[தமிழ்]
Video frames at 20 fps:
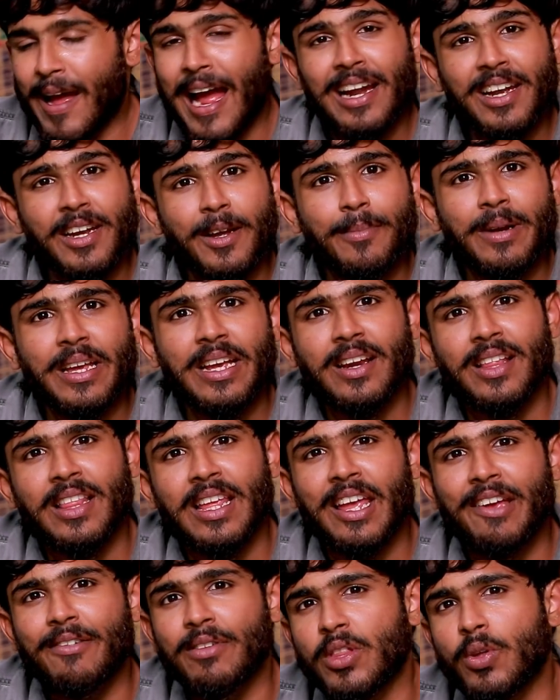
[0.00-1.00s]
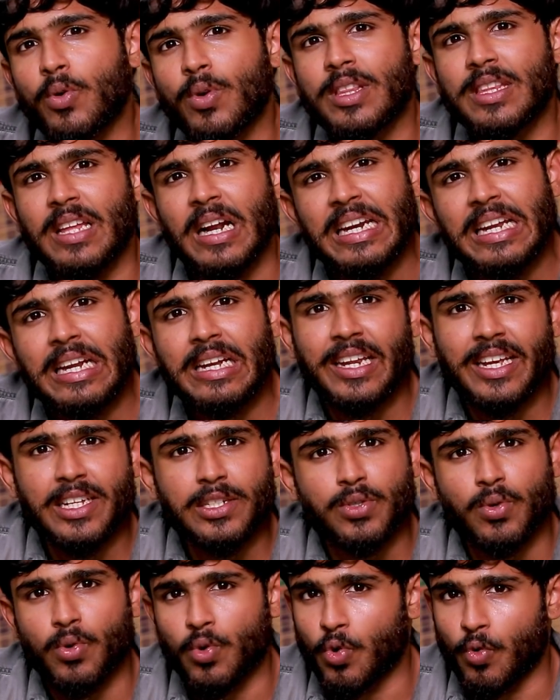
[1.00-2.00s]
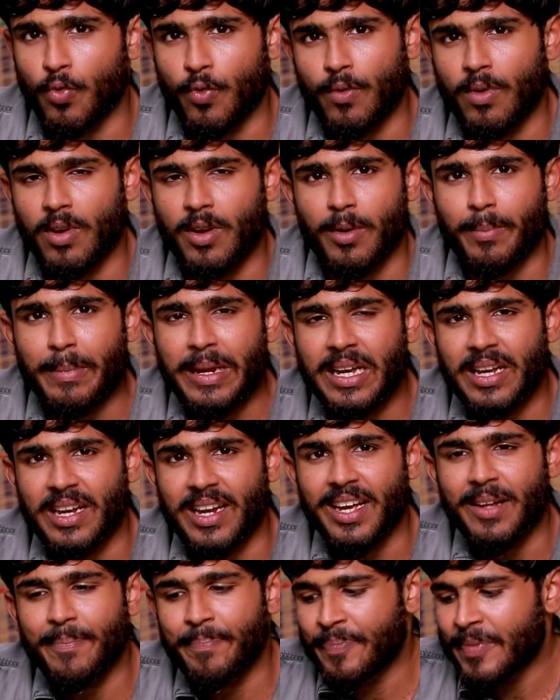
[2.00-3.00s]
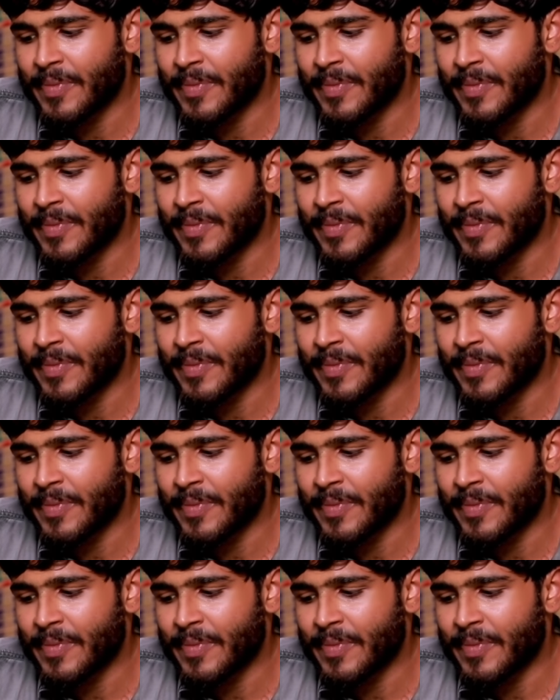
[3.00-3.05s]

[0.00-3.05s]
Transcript: ஃபேட் அப்படிங்கிறதுக்கே வந்து ஒரு தனி டேஸ்ட் கொடுக்கும் மீட்டில்